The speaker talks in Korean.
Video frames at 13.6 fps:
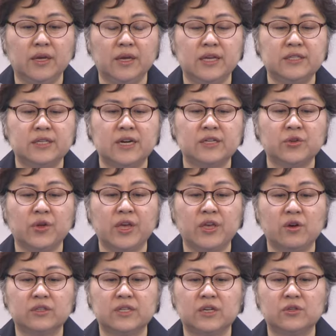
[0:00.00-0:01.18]
에스라서의
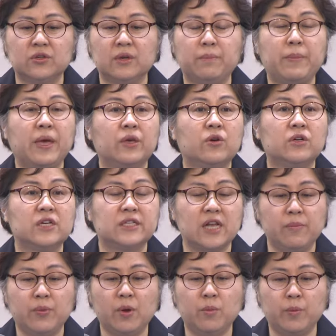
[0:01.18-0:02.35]
역사적인 배경을
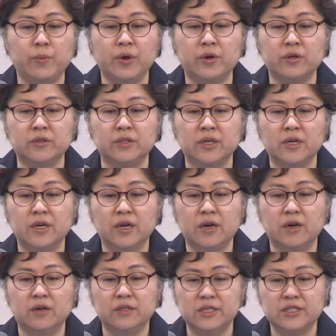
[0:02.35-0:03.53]
살펴보면
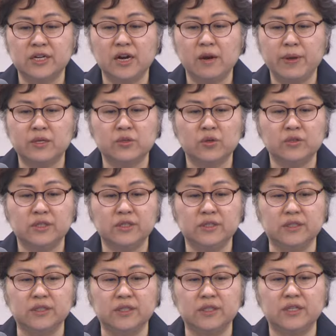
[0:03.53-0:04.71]
이스라엘
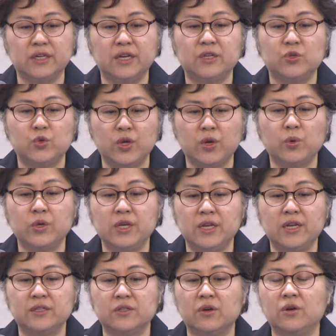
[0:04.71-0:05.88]
백성은 그들의 죄로
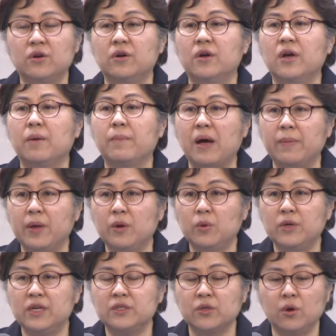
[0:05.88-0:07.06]
인해서
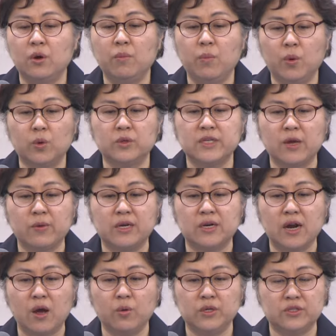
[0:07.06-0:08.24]
바벨론에서 포로 생활을
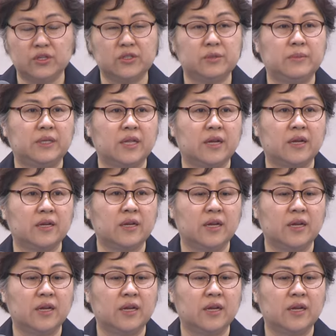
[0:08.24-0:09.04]
하고 있었습니다.